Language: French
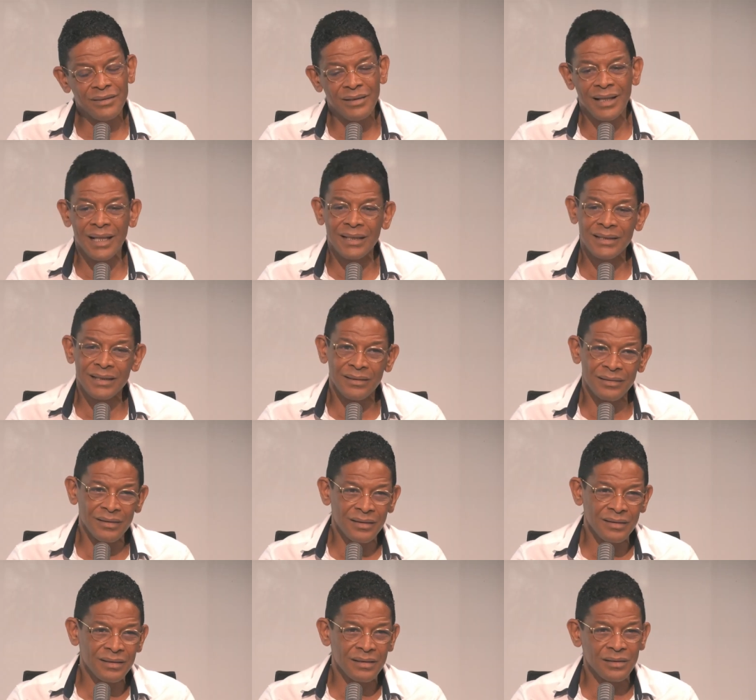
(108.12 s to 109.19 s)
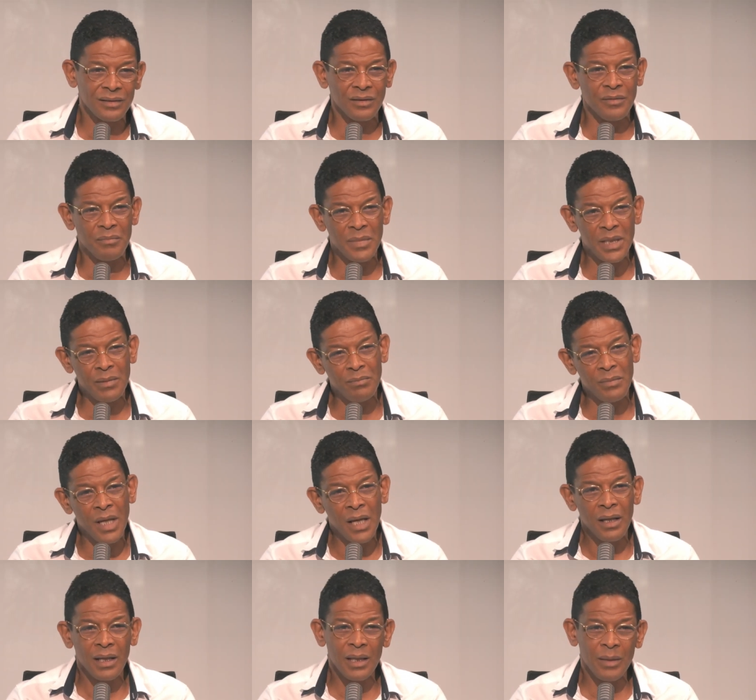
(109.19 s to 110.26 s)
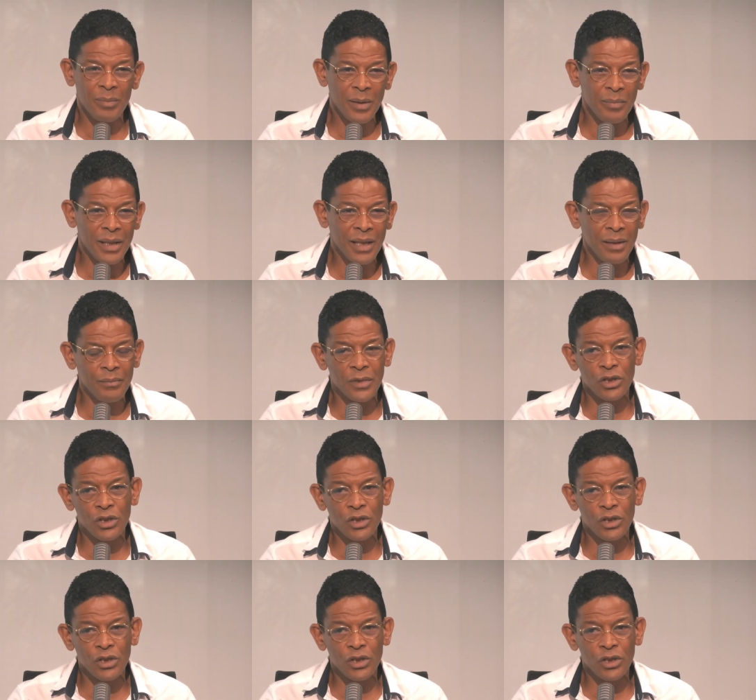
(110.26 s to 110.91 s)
l'alternance entre MIM et PPM.